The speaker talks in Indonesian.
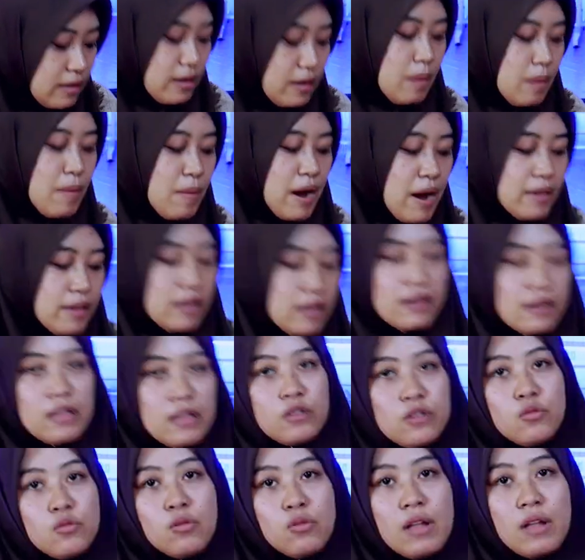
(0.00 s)
Dia bahannya
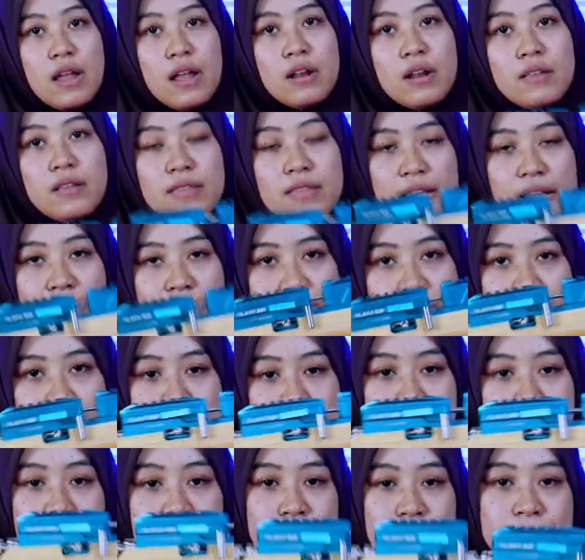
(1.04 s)
dari Dural seri
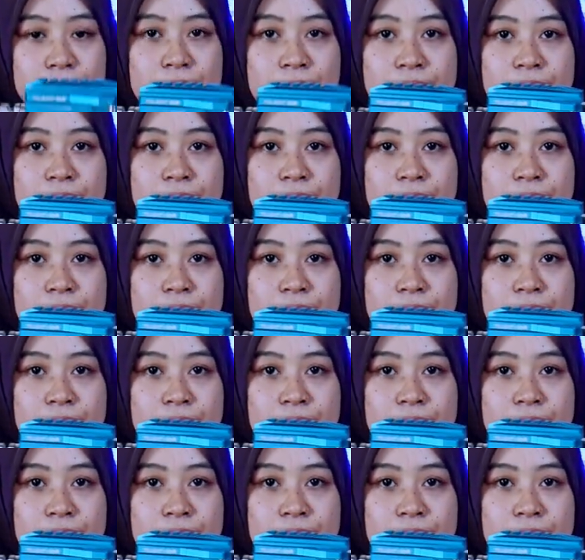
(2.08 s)
6